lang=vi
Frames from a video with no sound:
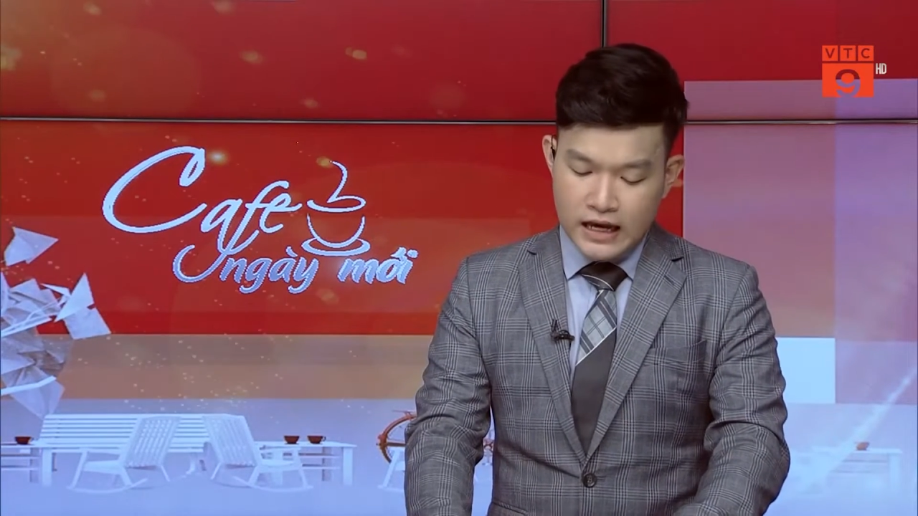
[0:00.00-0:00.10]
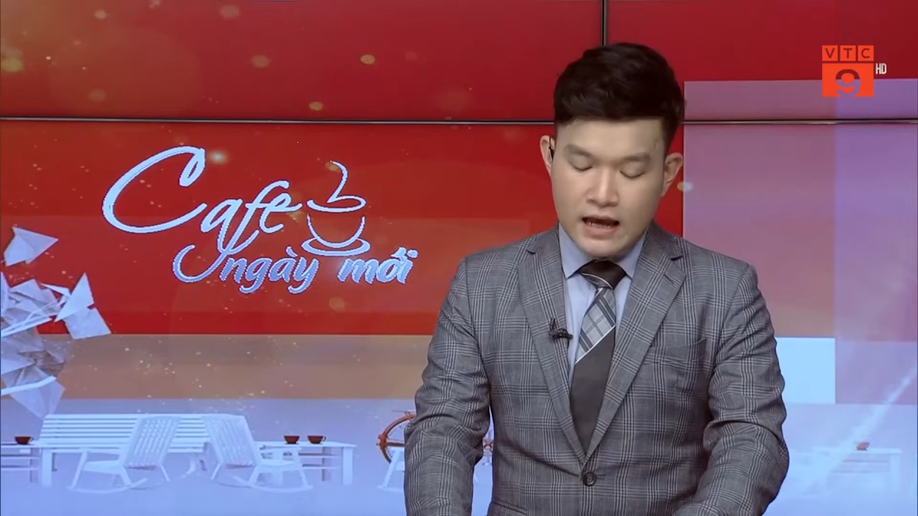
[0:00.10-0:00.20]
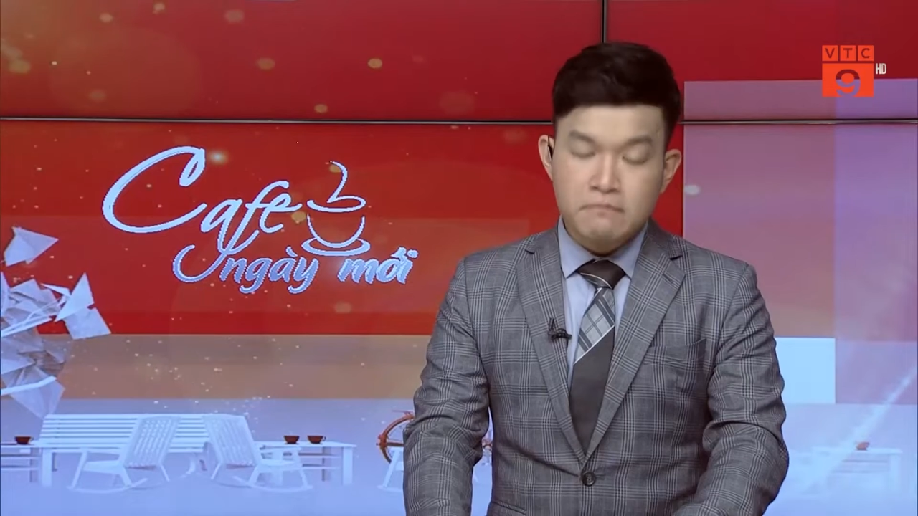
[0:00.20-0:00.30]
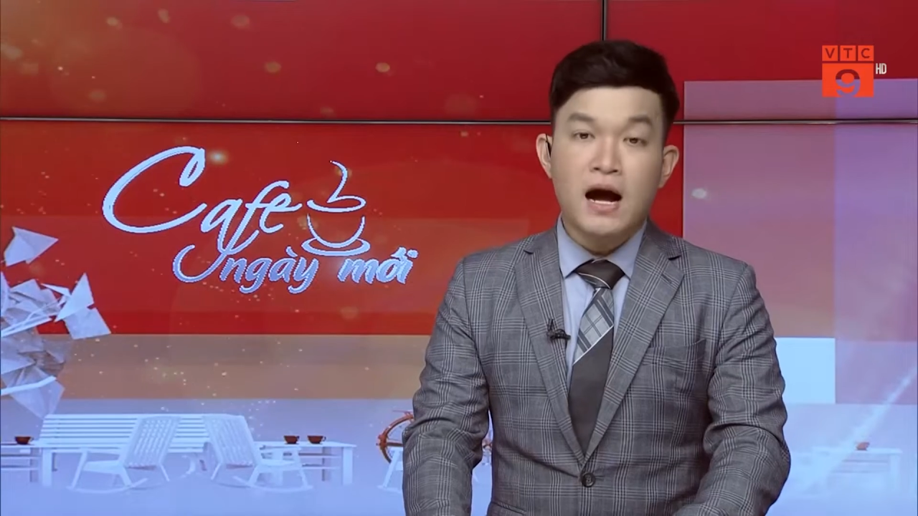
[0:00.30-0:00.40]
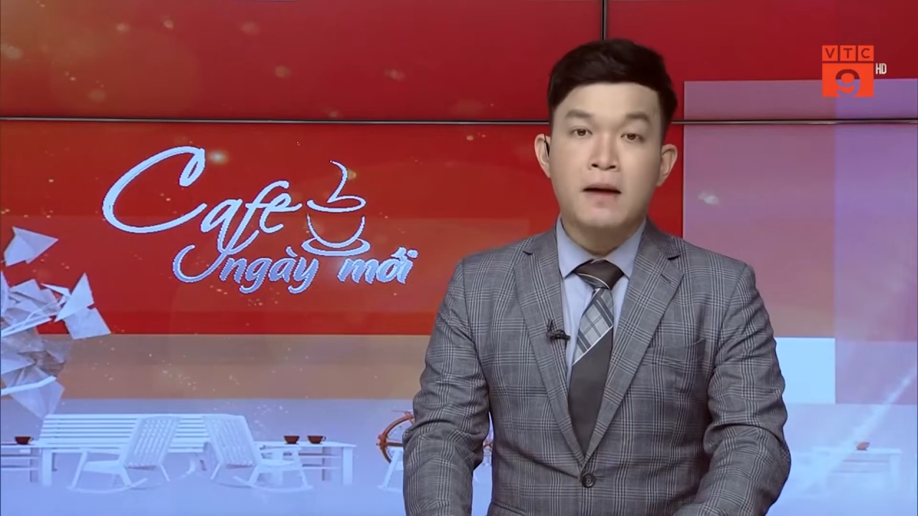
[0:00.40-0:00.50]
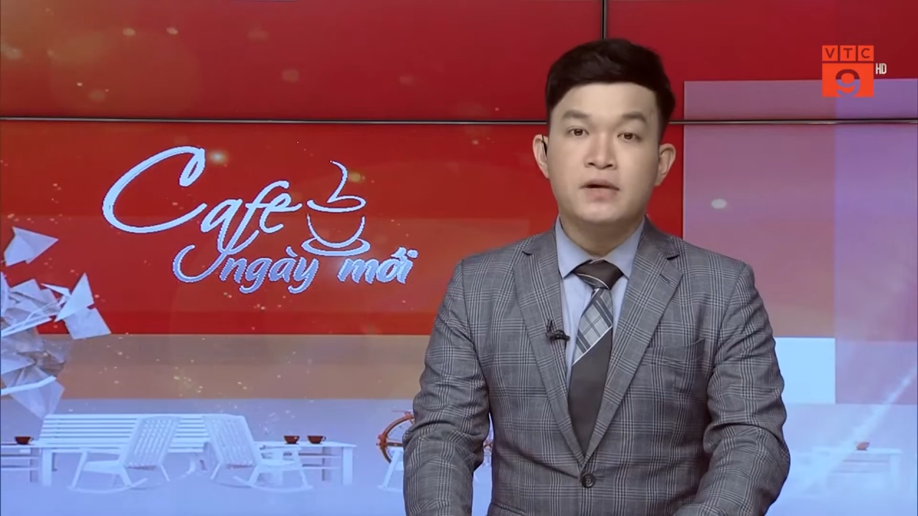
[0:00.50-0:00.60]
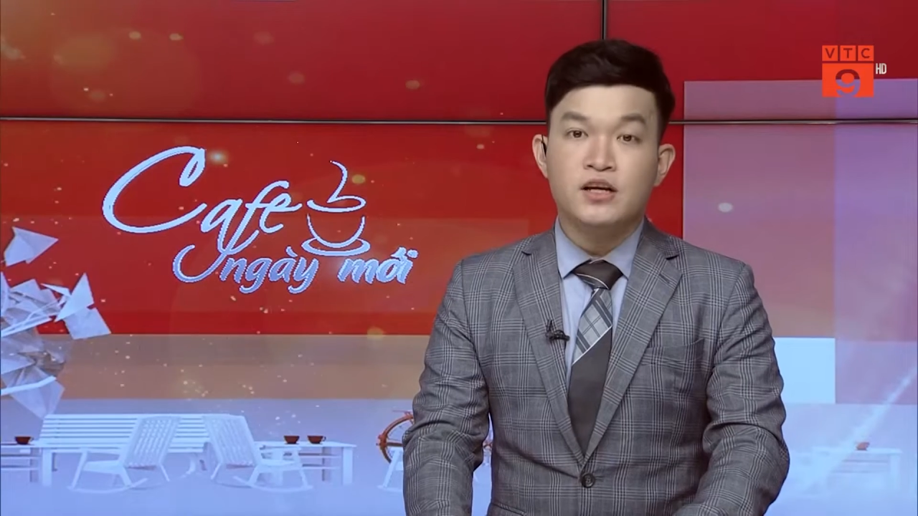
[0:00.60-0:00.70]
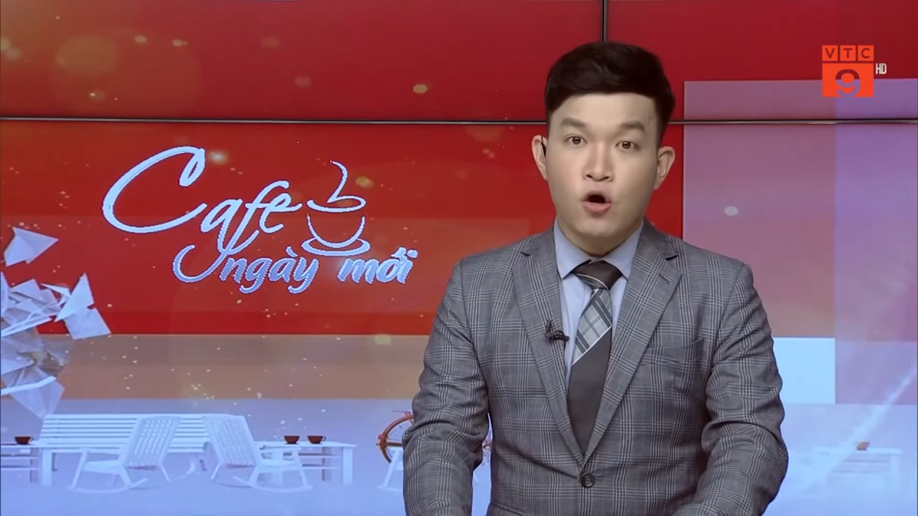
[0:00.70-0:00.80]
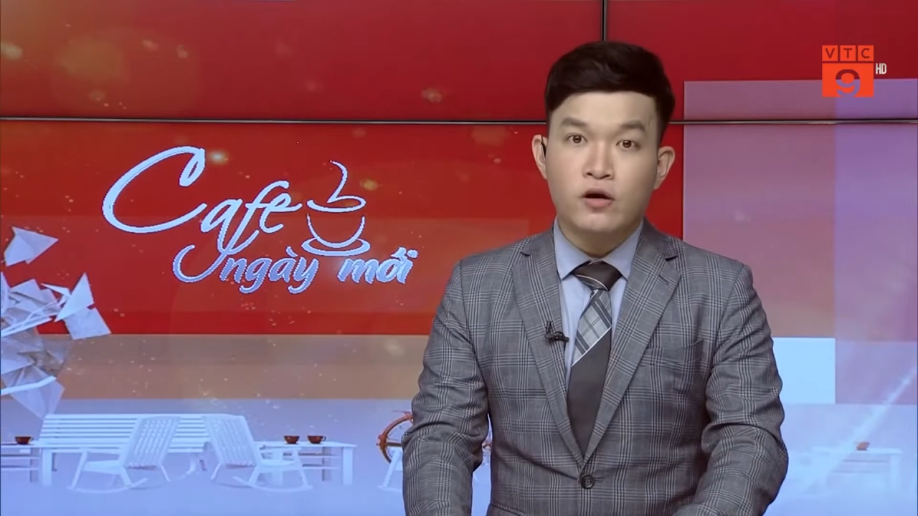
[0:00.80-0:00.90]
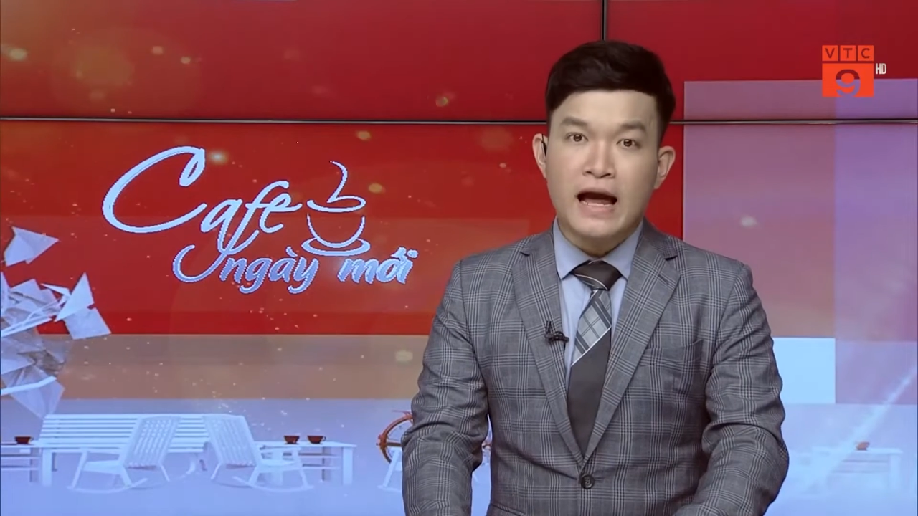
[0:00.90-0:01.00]
30
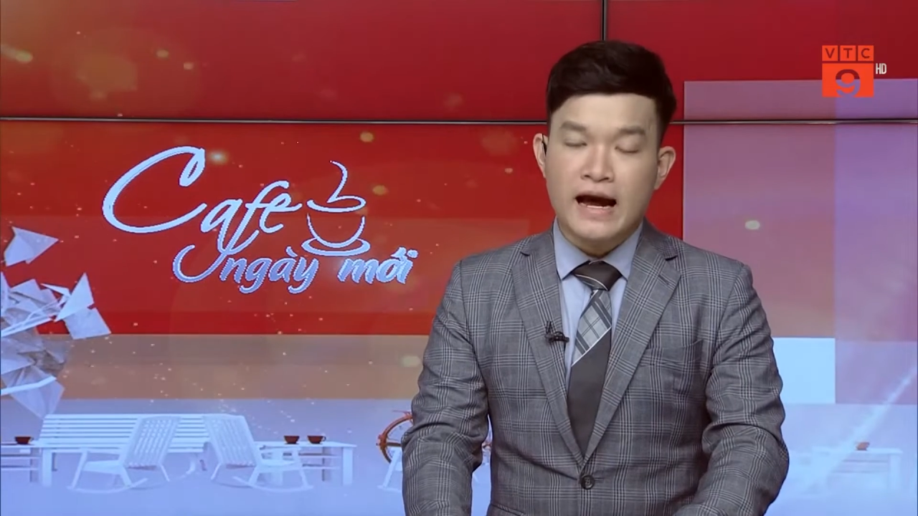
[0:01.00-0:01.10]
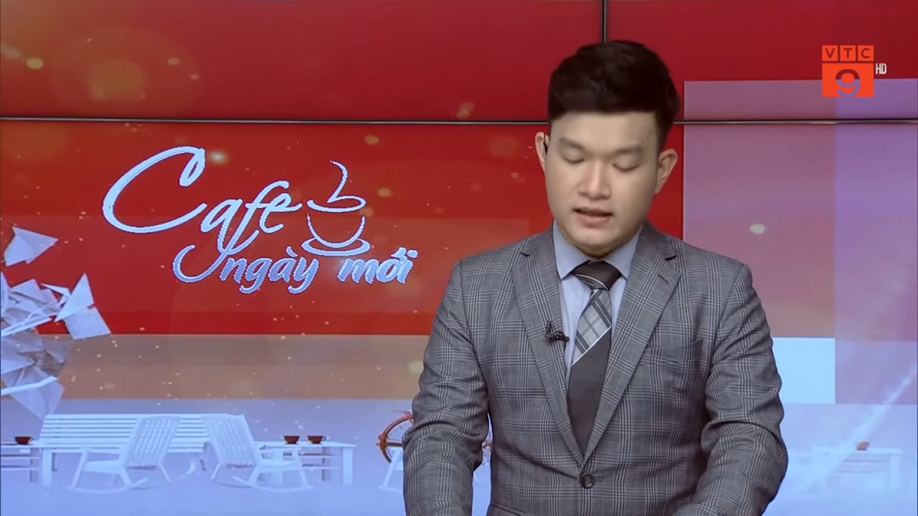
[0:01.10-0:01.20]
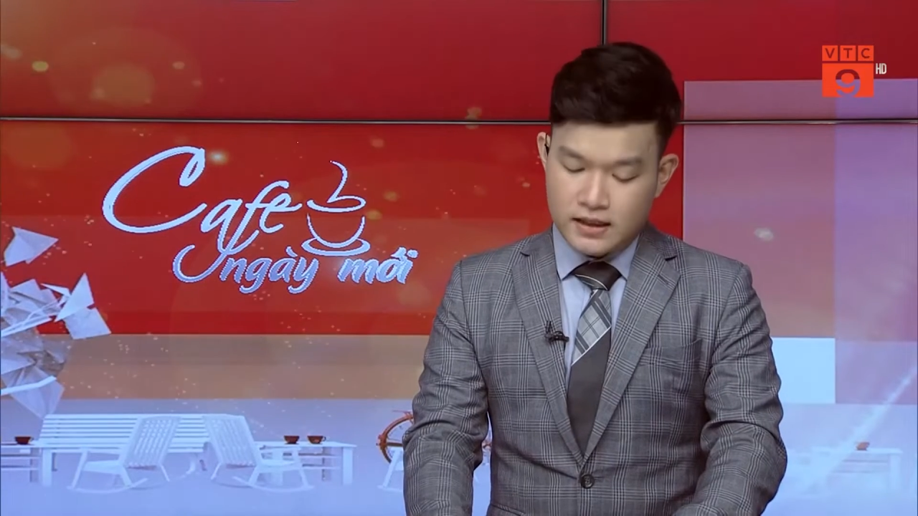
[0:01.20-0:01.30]
ngôi làng đã